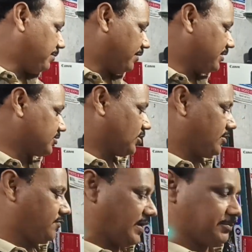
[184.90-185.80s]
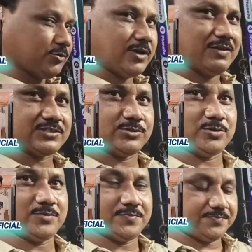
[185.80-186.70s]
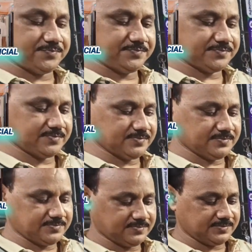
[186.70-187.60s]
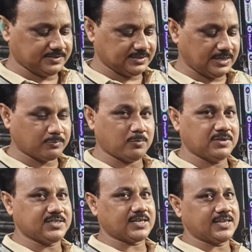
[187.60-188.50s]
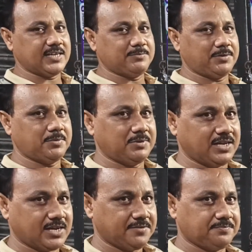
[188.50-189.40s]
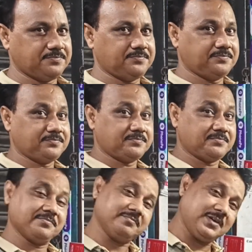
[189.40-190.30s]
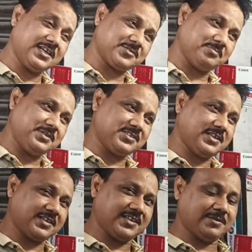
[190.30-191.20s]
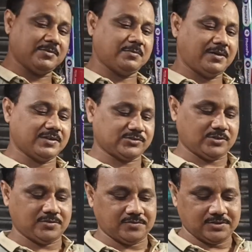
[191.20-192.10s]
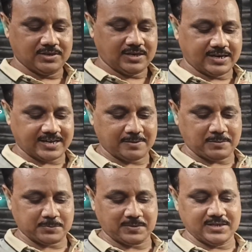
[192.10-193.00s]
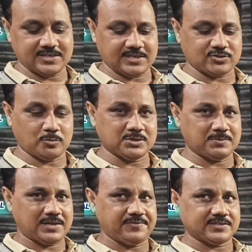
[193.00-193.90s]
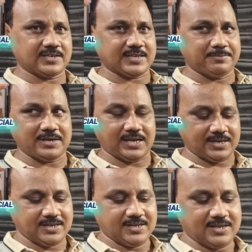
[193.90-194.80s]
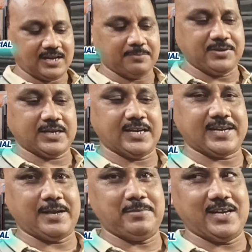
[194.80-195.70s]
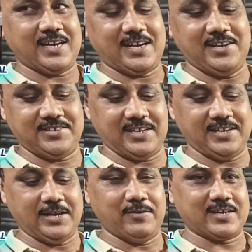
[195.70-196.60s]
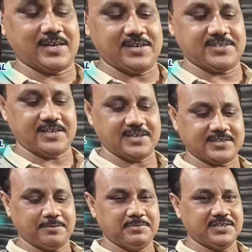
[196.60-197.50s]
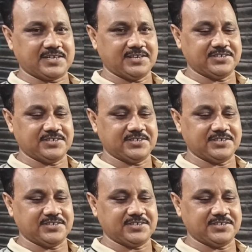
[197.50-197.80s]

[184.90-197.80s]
है बावन सौ फाइव टू डबल जीरो ये आपको बीस हजार के रेंज में भी मिलेगा बस बीस हजार के रेंज में बावन सौ अठारह पचपन लेंस है चौबीस मेगा पिक्सल कैमरा आप देख रहे हैं कैमरा कंडीशन ए वन कंडीशन एकदम मिंट